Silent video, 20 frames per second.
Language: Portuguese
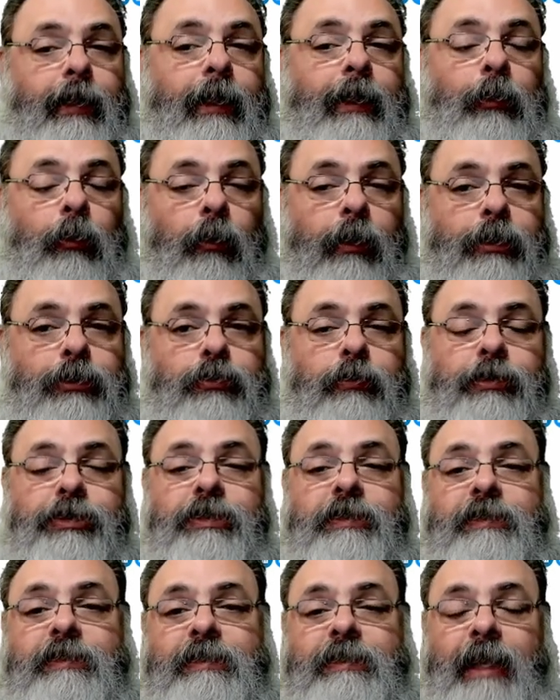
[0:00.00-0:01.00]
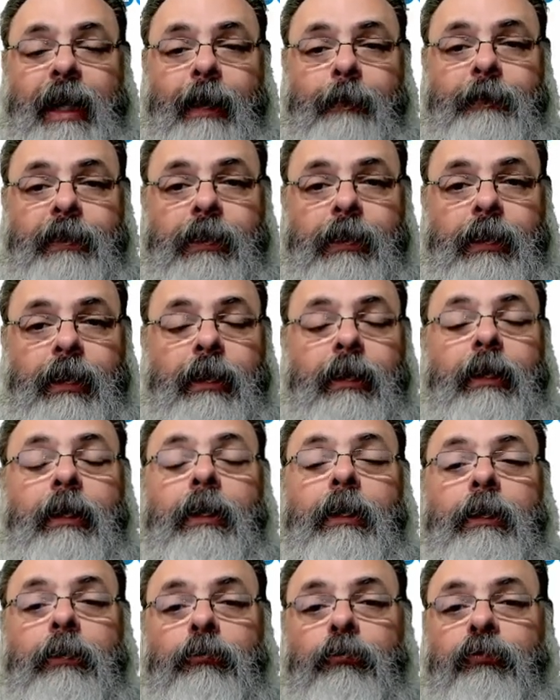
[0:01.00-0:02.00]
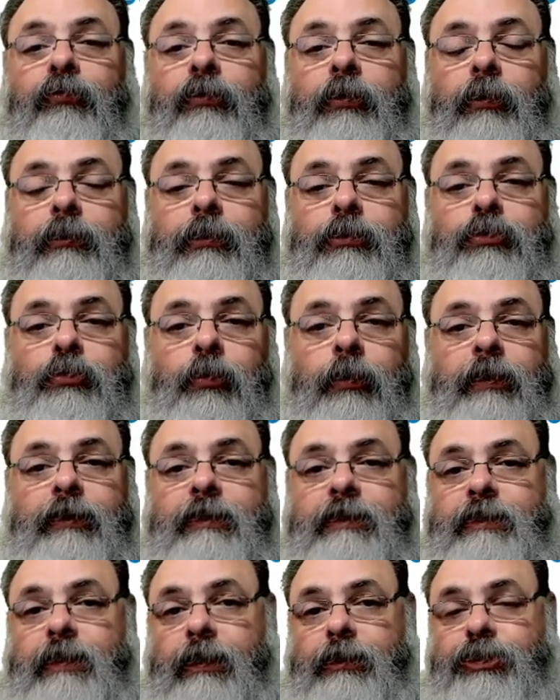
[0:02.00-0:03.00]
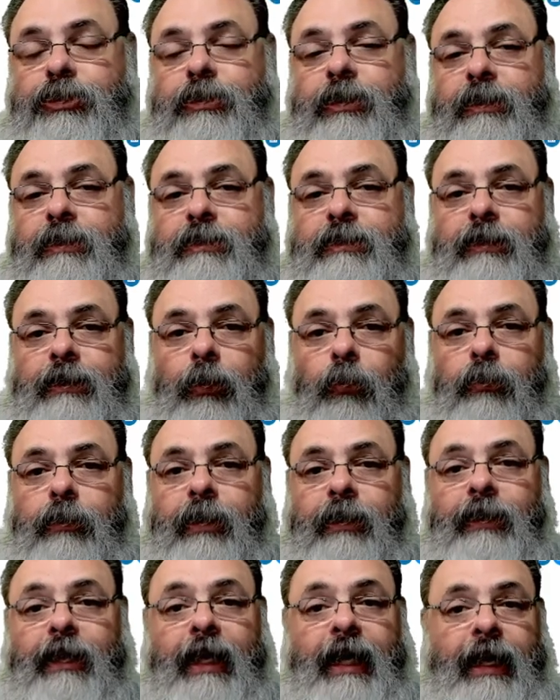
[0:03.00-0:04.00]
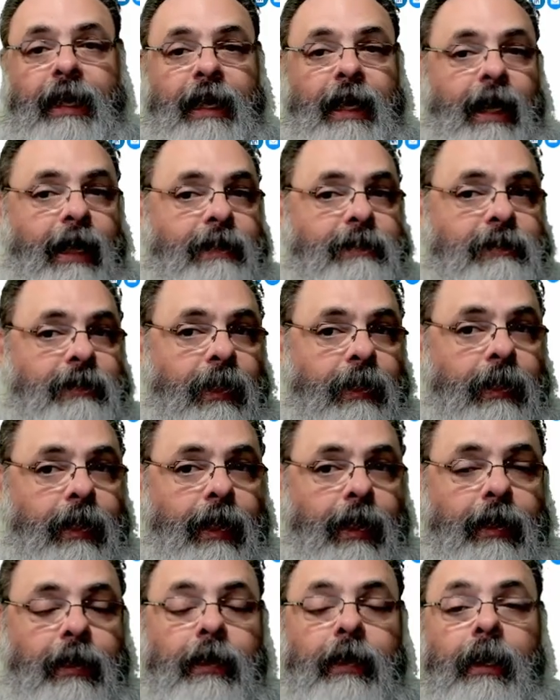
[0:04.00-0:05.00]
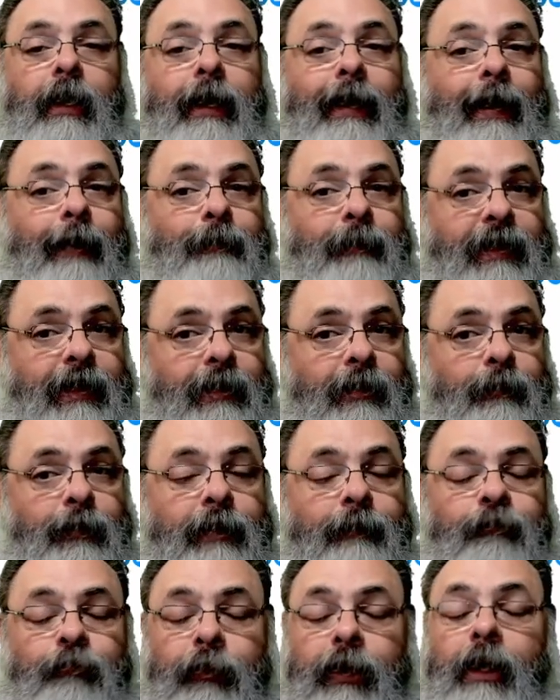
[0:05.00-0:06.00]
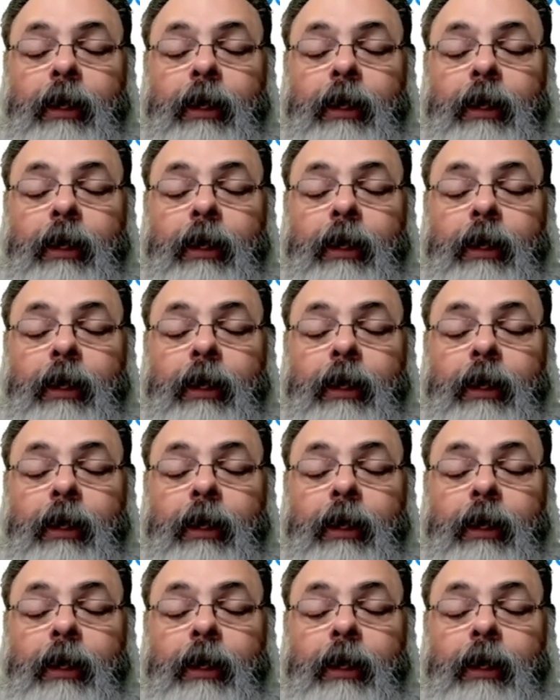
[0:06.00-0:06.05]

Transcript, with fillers: É lógico, a gente sabe que, no final das contas, a chance da Ucrânia ganhar essa guerra é mínima